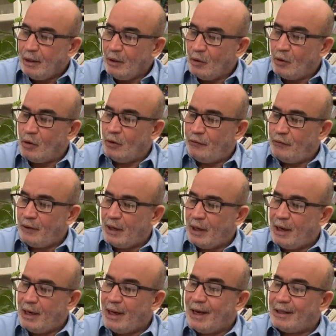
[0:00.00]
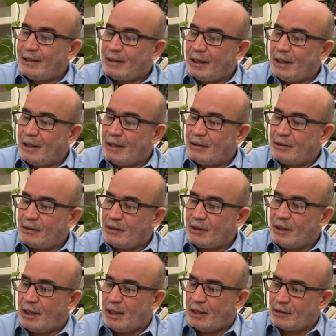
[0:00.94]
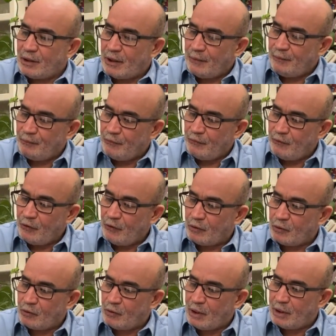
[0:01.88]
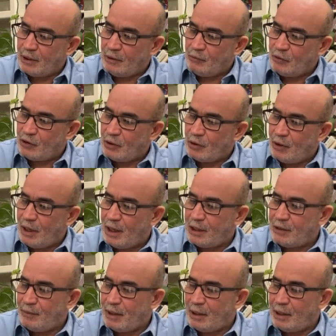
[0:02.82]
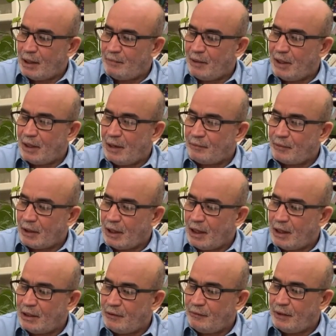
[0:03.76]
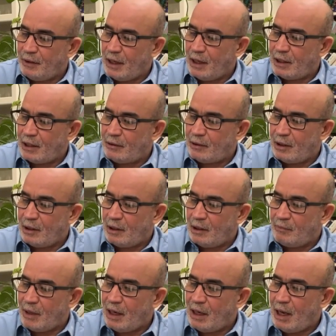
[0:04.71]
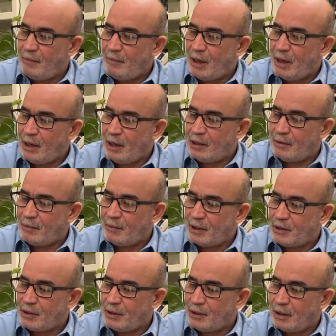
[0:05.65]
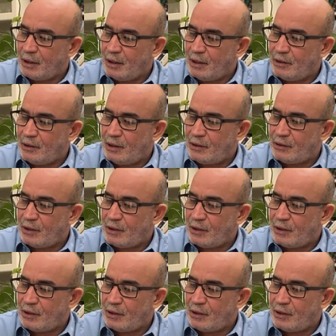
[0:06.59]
يقول فيها لقد تركت السياسه في خطوات المستوحاة من الأمير عبد القادر في نهاية الملحمة كتب رشيد نكاز إلى